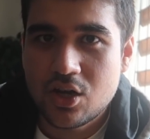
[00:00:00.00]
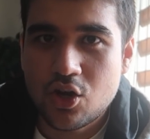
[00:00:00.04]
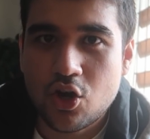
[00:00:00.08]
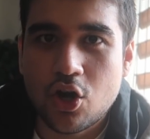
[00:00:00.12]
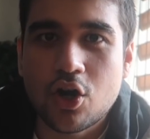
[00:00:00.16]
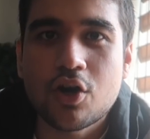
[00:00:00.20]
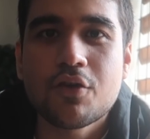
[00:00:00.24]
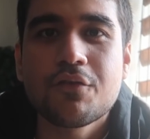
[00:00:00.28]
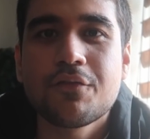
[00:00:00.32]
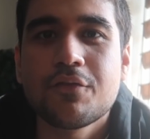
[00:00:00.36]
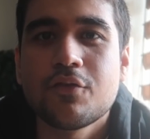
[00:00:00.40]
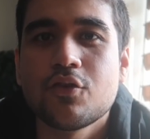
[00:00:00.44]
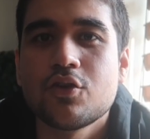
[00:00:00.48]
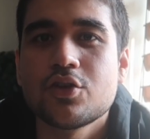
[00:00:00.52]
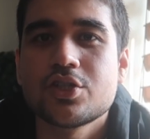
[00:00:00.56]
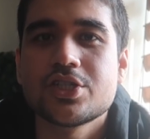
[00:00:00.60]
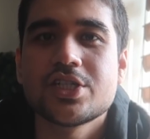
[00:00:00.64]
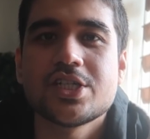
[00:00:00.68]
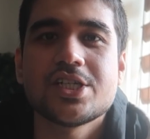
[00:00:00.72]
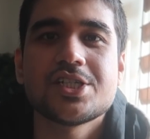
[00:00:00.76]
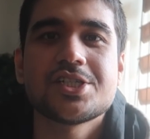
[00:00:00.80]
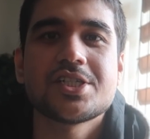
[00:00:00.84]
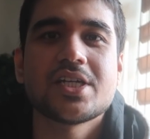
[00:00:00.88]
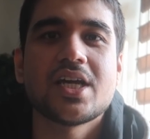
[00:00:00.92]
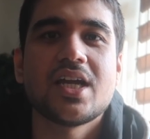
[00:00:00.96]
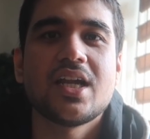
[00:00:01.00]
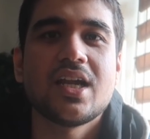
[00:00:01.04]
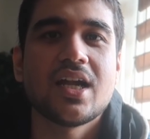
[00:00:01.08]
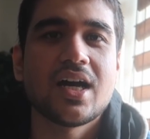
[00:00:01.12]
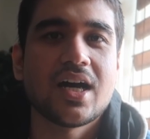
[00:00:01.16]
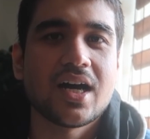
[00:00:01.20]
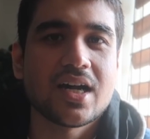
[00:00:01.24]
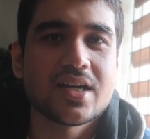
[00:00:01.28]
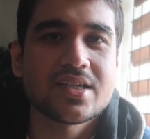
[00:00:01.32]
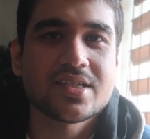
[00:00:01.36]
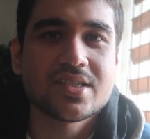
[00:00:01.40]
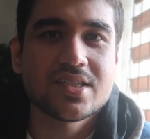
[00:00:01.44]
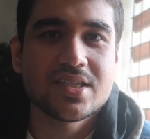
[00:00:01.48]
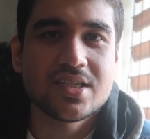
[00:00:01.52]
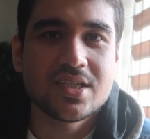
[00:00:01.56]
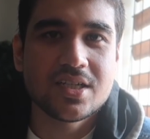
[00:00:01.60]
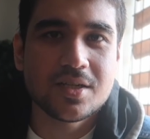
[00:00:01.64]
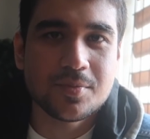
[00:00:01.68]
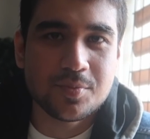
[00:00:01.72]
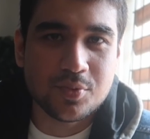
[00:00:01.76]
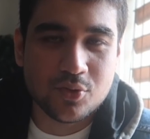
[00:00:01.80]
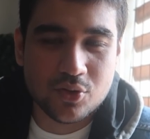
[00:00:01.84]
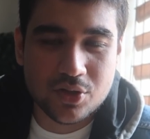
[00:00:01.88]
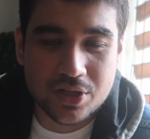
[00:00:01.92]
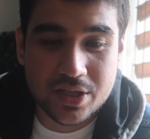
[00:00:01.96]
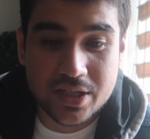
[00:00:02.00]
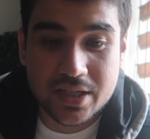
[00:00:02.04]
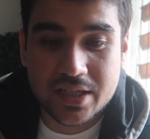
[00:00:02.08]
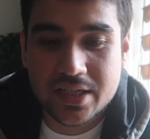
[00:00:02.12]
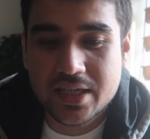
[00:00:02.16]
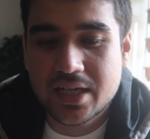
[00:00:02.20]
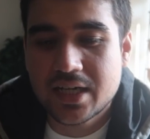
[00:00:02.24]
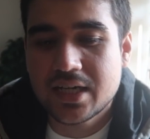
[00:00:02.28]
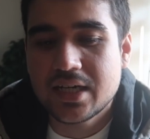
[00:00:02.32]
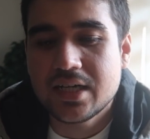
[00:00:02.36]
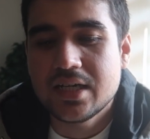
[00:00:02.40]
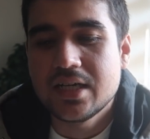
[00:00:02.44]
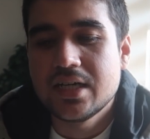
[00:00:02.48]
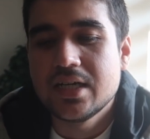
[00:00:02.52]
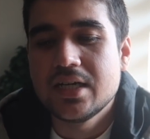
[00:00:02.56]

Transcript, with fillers: लॉग फोर जे शेल आर रिपोर्ट किया